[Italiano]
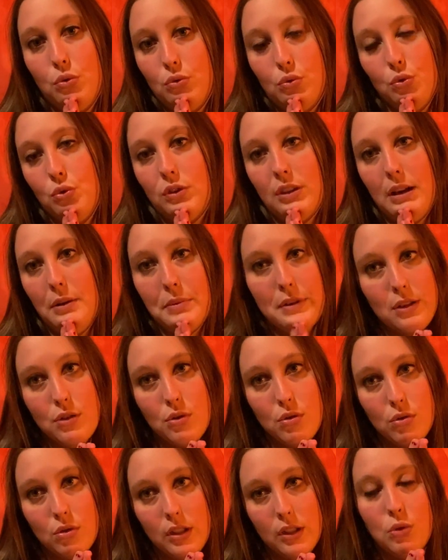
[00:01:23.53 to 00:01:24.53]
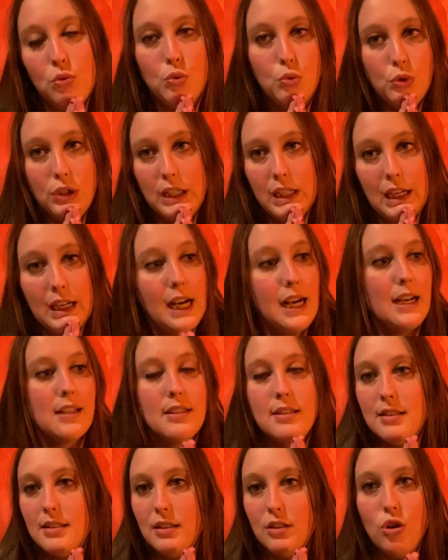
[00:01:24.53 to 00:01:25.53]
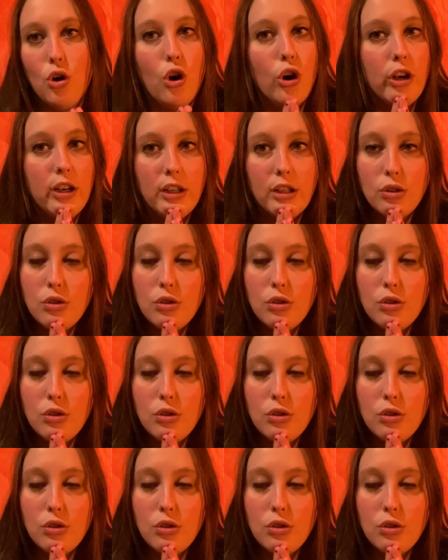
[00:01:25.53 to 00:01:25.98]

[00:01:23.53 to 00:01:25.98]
tutte le persone, tutti i ragazzi, donne,